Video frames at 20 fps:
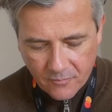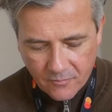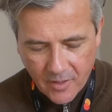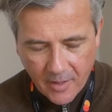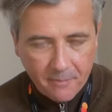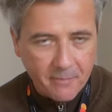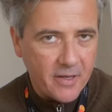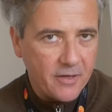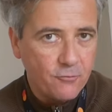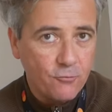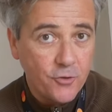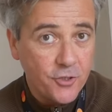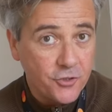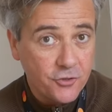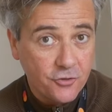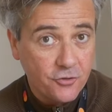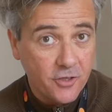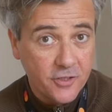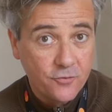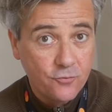è ben
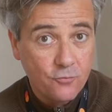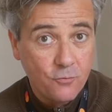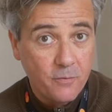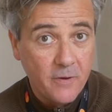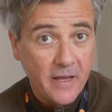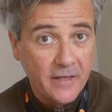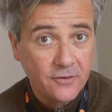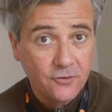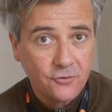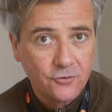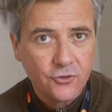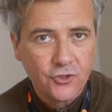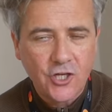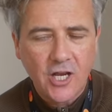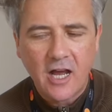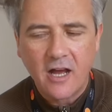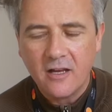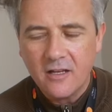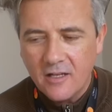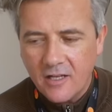wisho, è stupendo
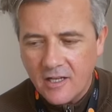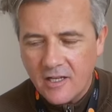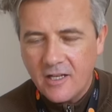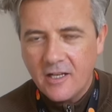già